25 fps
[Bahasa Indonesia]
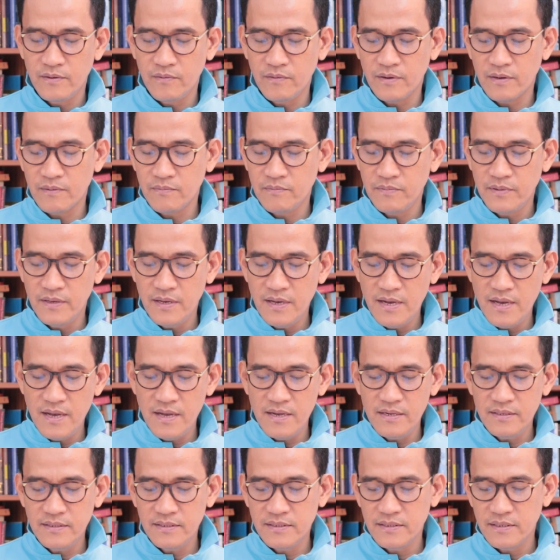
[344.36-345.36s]
Luar
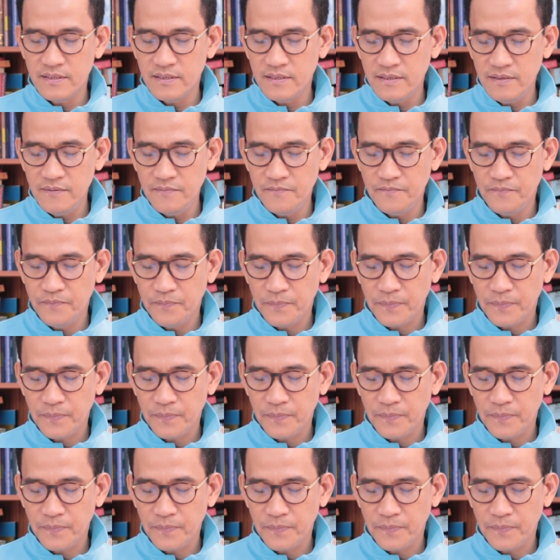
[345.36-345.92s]
biasa ya.